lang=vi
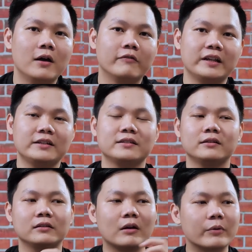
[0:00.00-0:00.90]
Vậy thì
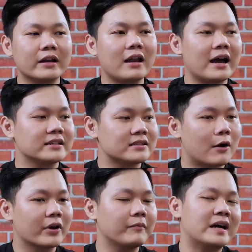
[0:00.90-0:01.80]
tổng kết lại
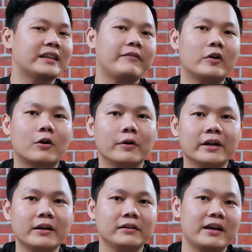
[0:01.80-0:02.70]
sau cái bài test vừa rồi
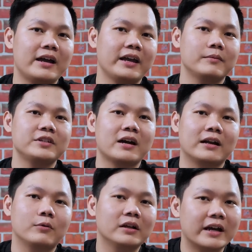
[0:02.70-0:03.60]
ấy thì anh em chắc
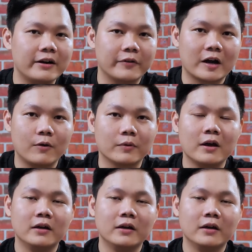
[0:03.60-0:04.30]
hẳn cũng đã thấy rồi phải không?